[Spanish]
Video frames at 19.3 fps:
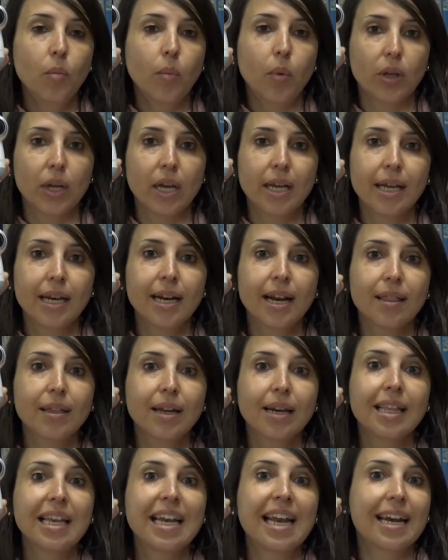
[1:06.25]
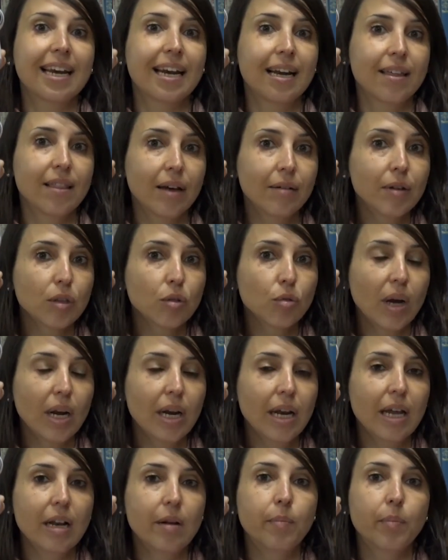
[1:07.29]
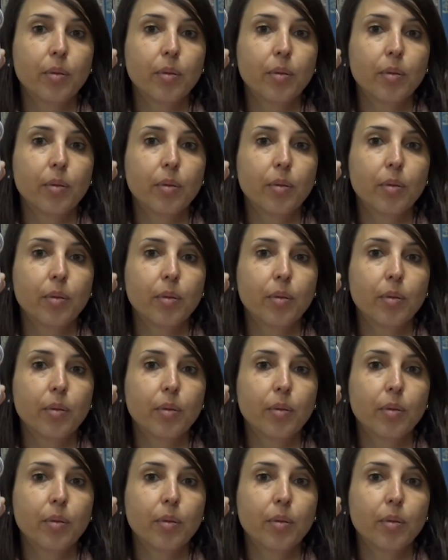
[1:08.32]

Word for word: Porque quieren hacer de la realidad virtual el